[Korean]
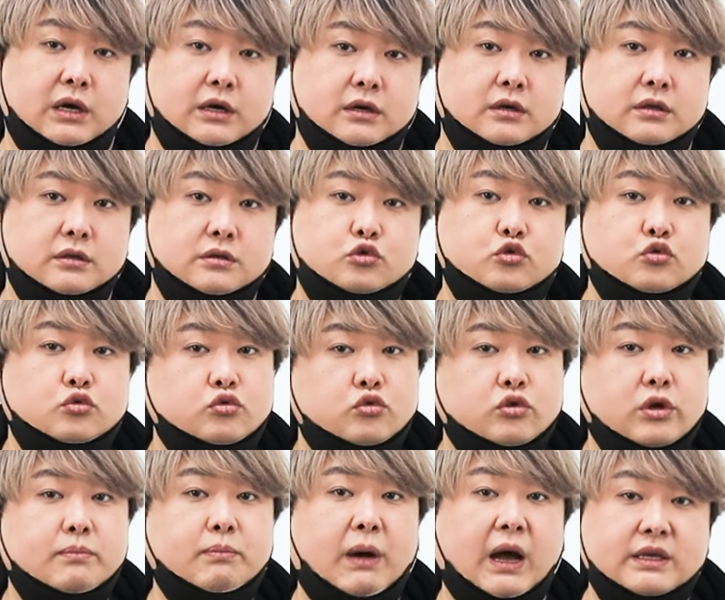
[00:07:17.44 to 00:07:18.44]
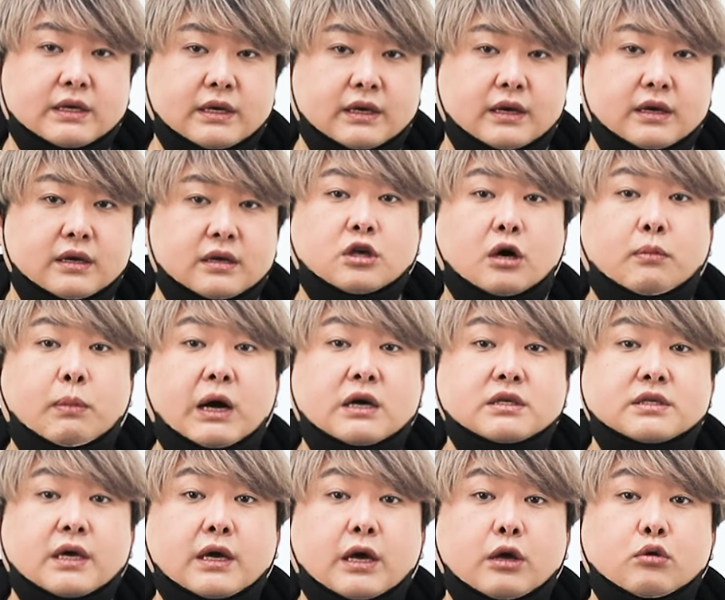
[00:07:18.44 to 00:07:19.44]
말은 중국이 만약에
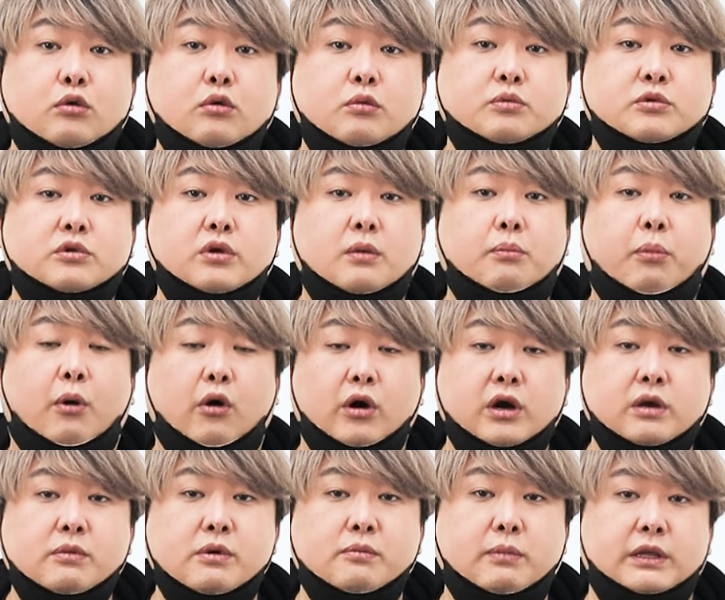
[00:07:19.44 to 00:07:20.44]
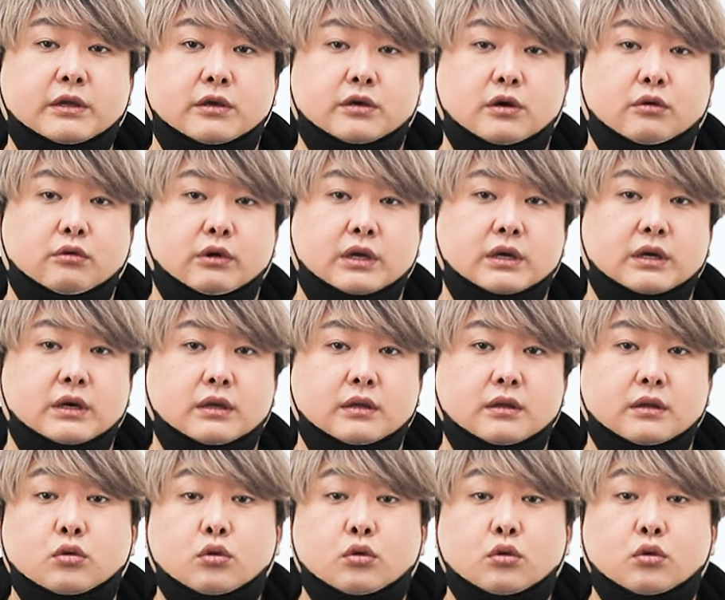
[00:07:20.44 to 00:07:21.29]
서방 세계로부터 버림을 받을 경우에는